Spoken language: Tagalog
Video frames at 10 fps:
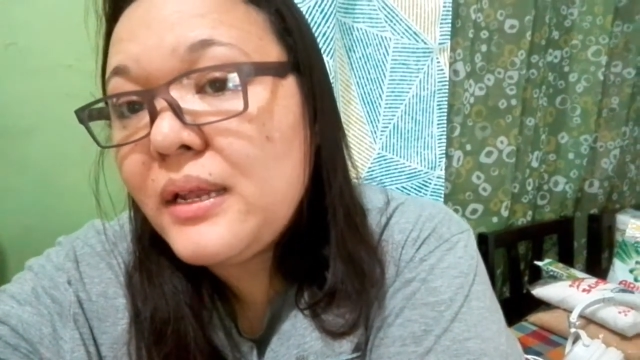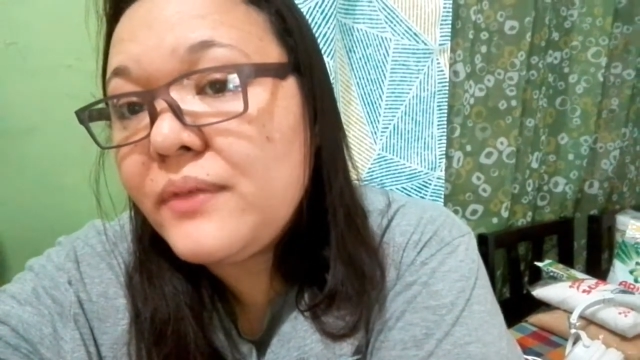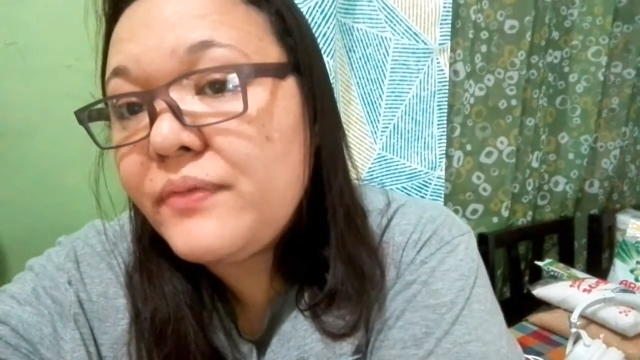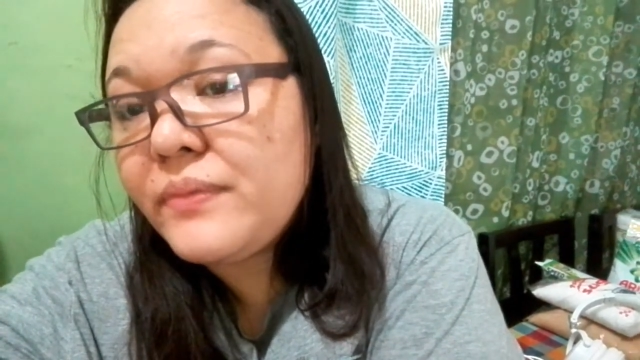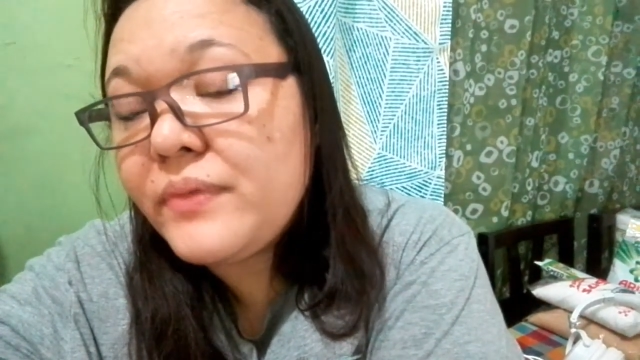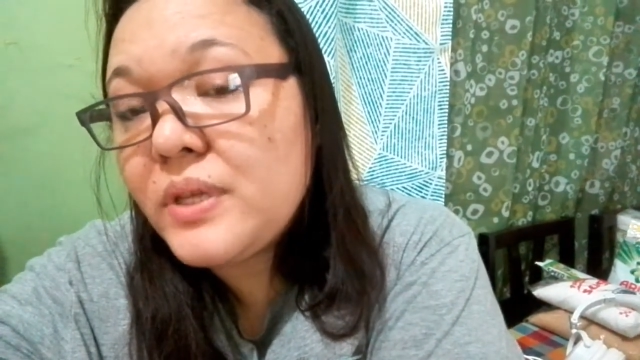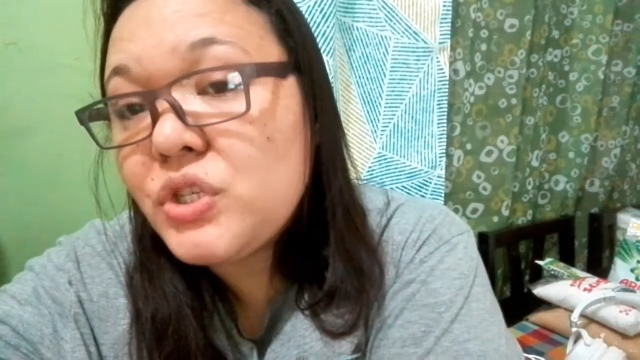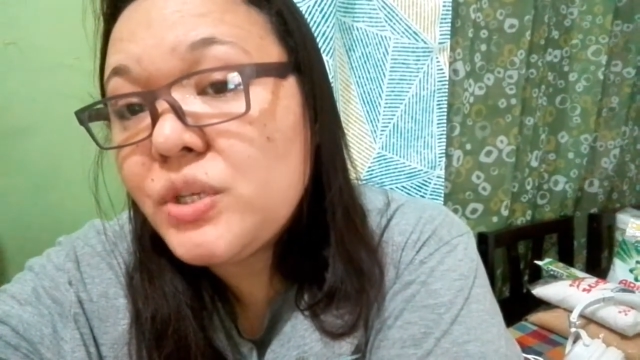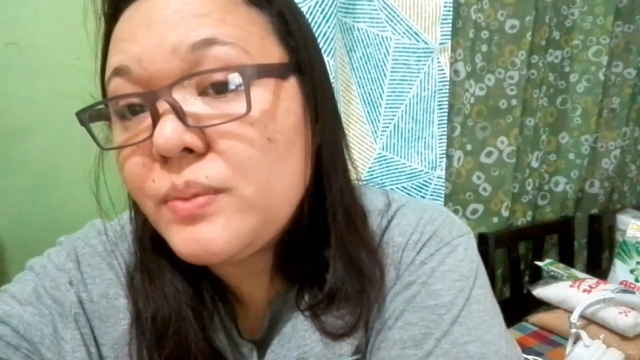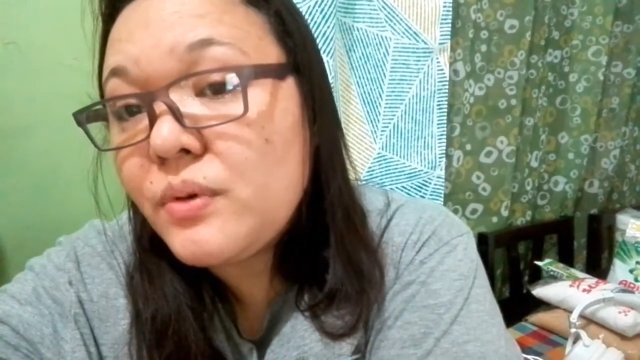leafy
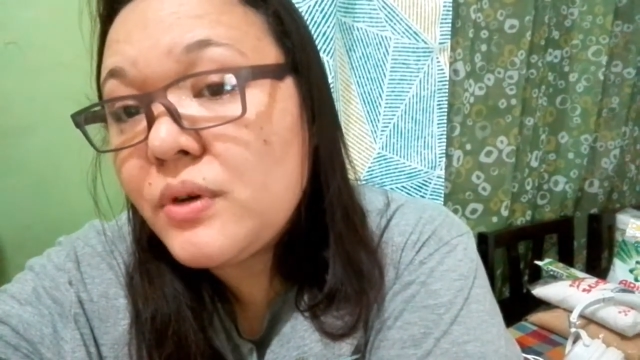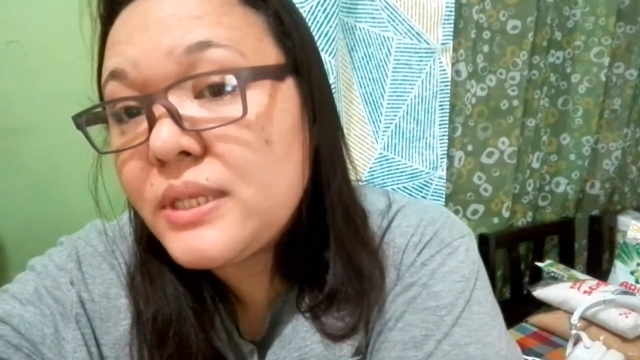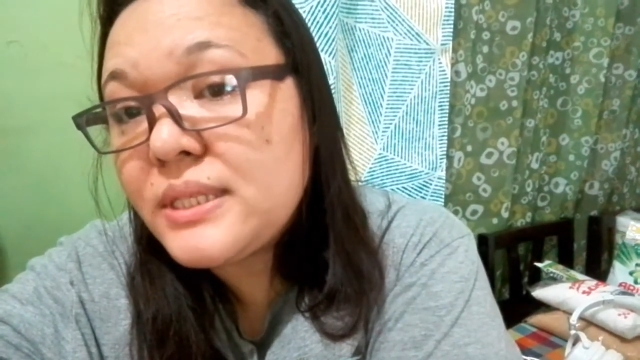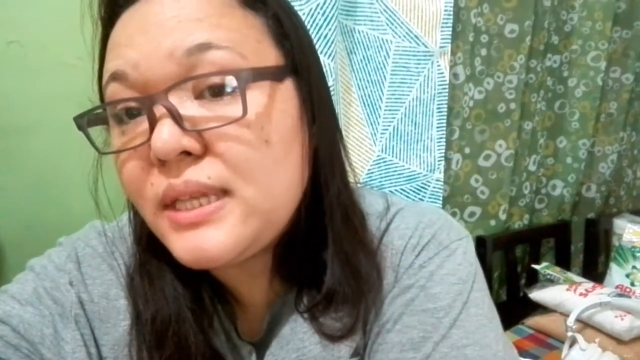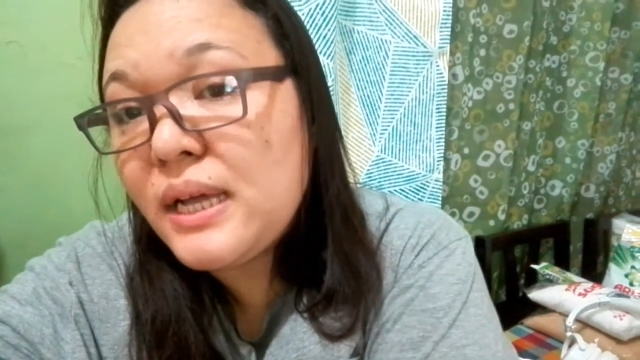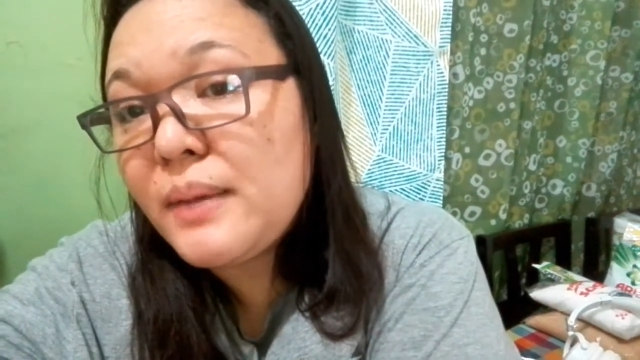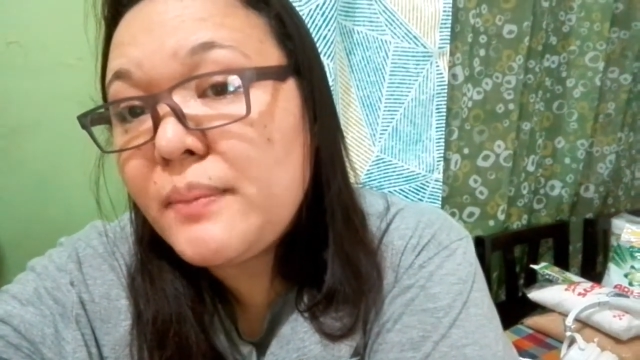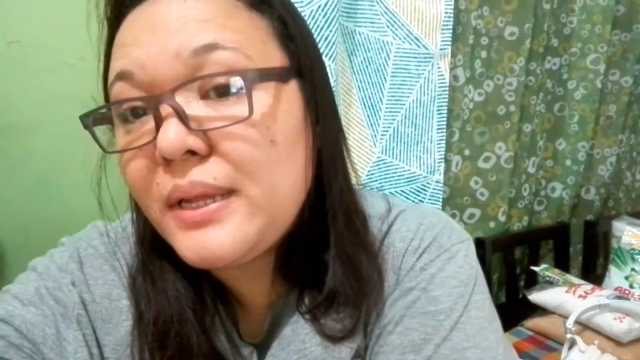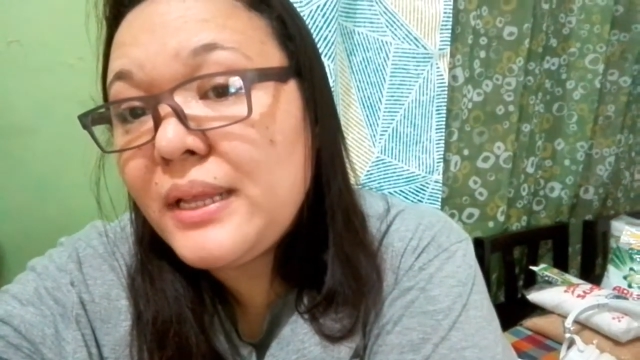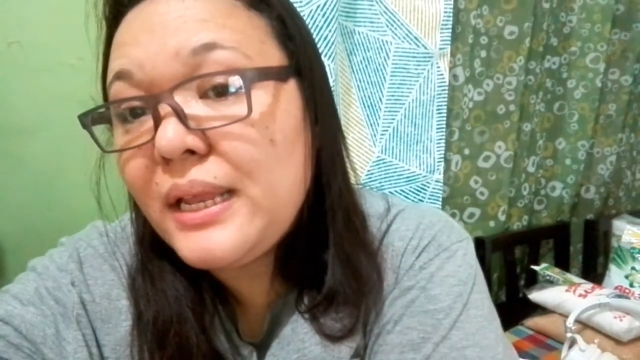vegetables na
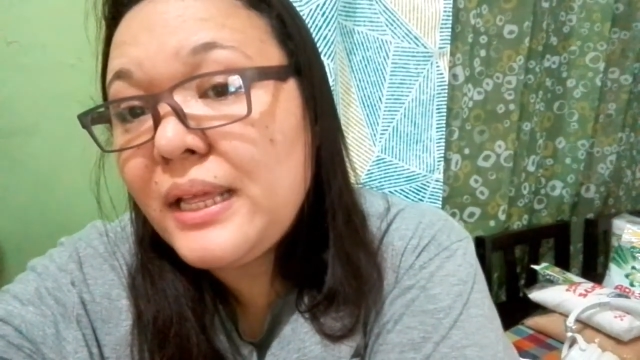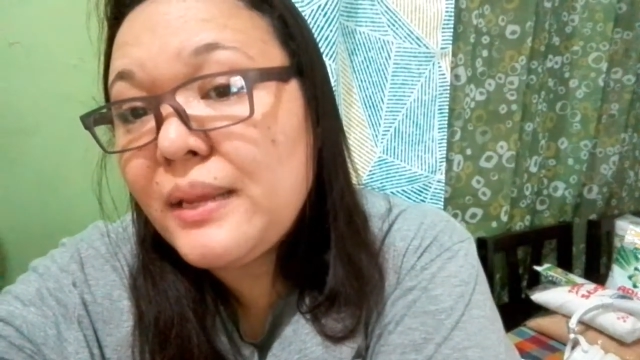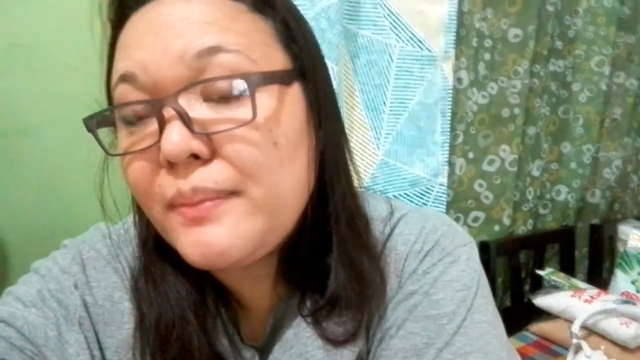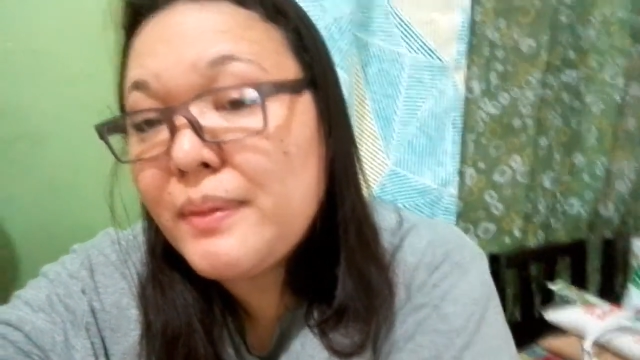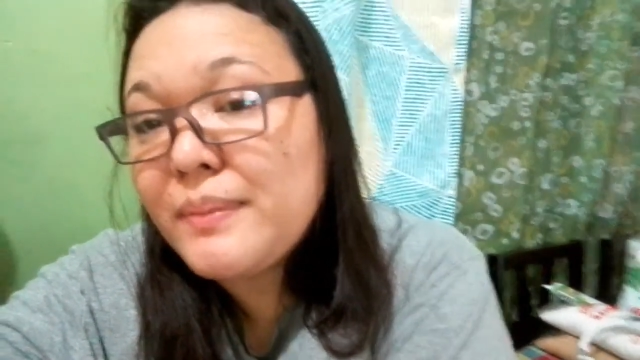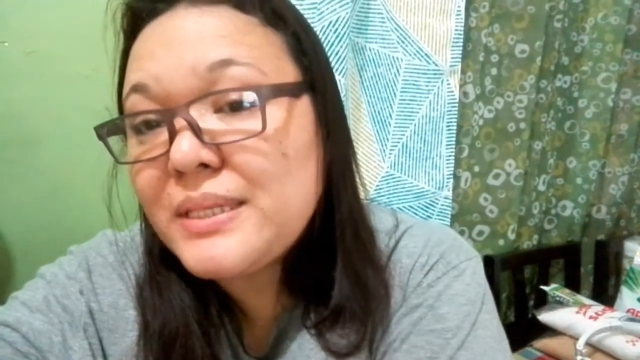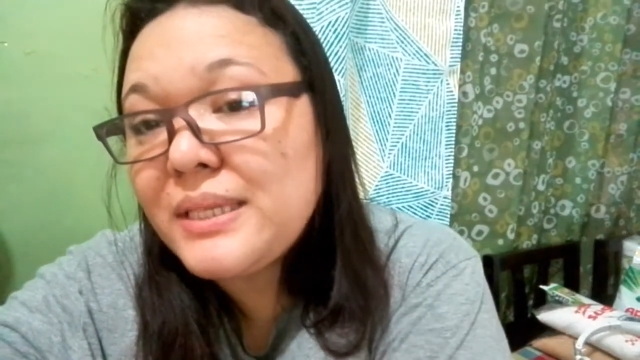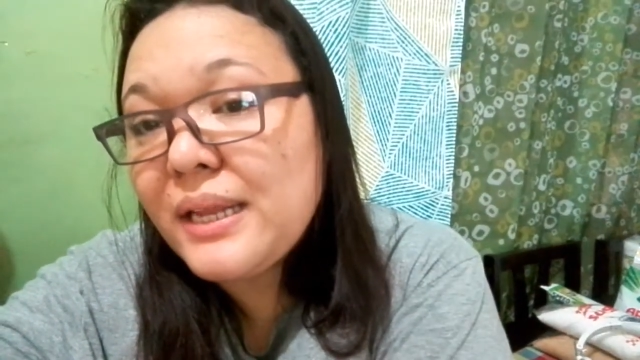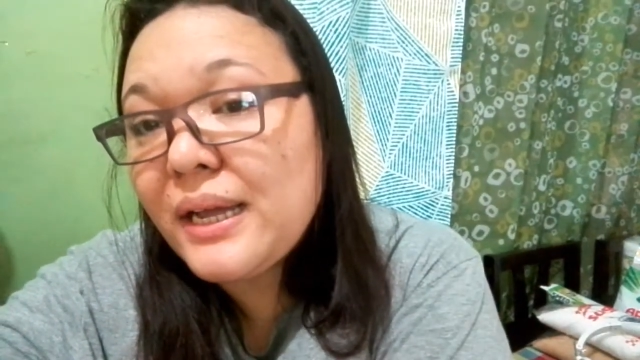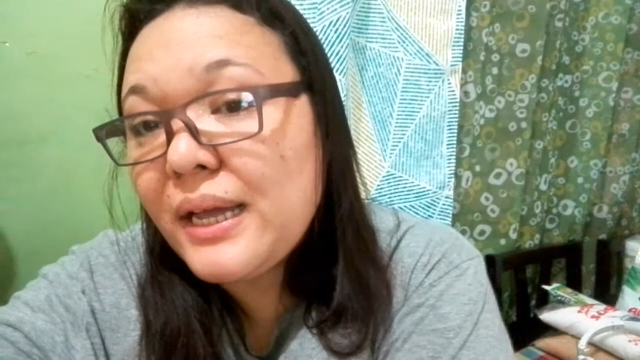madali namang
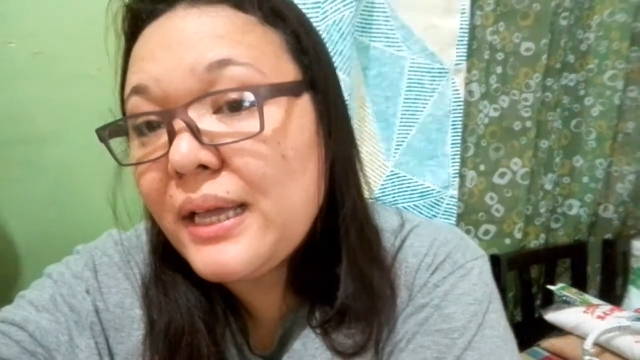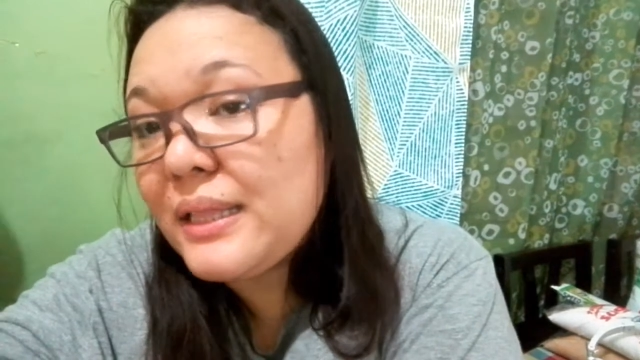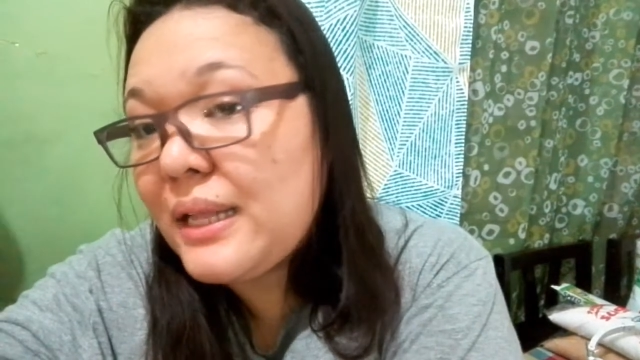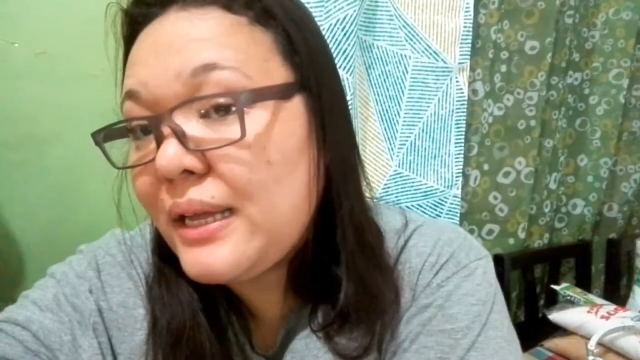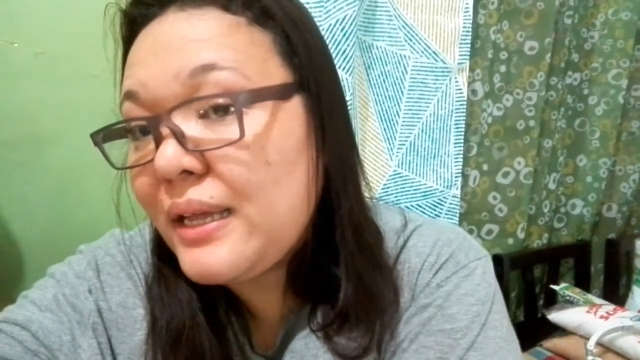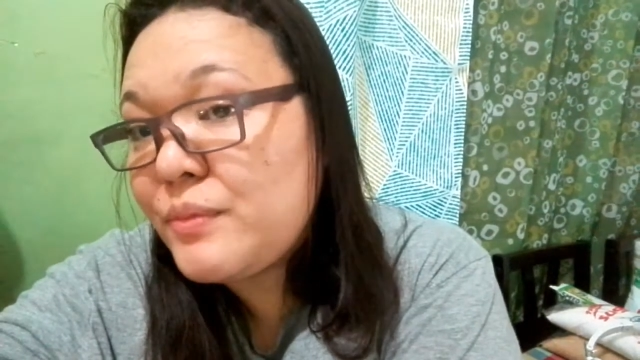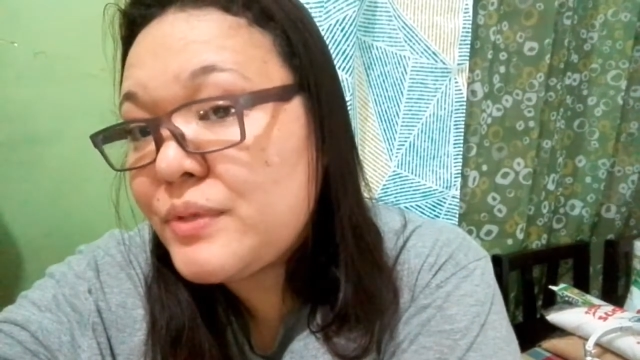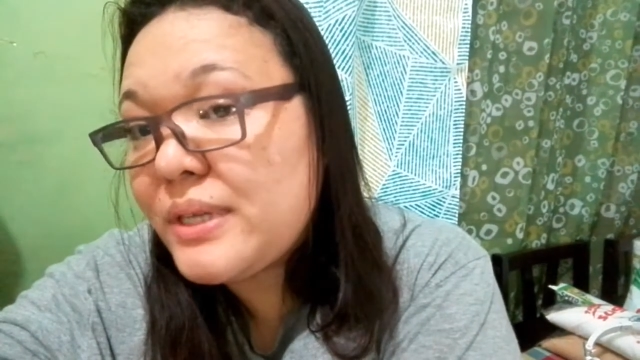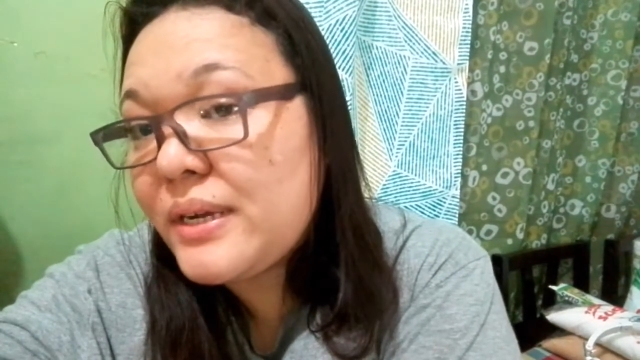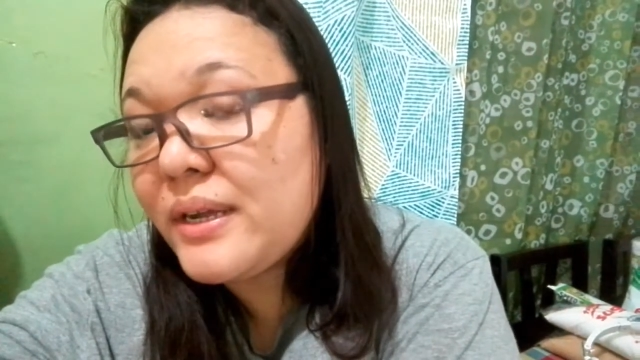masira kahit lalagay
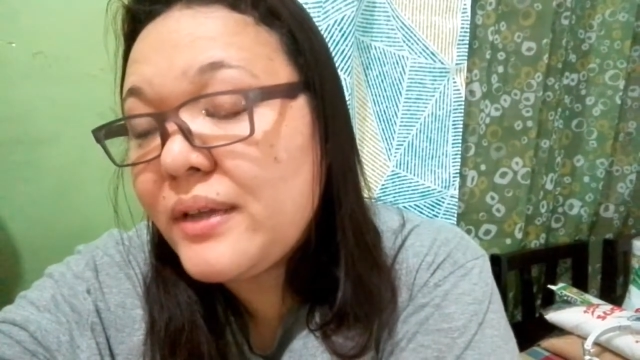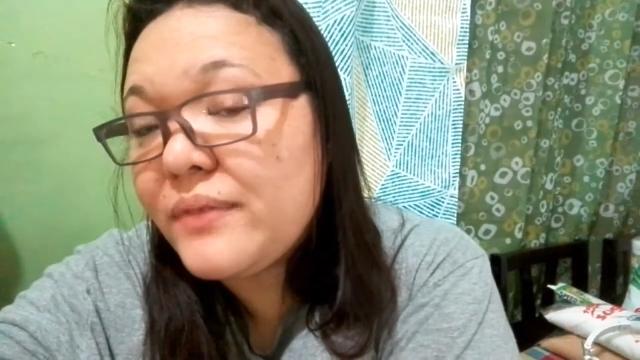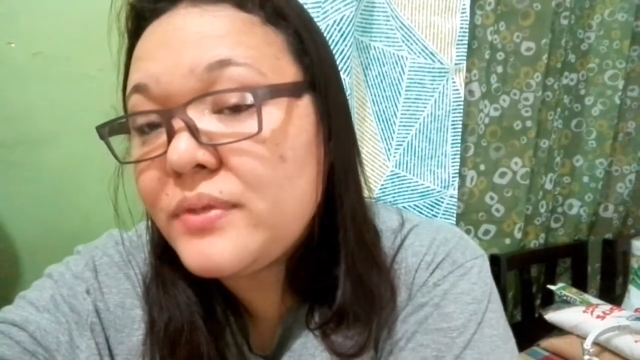mo sa ref.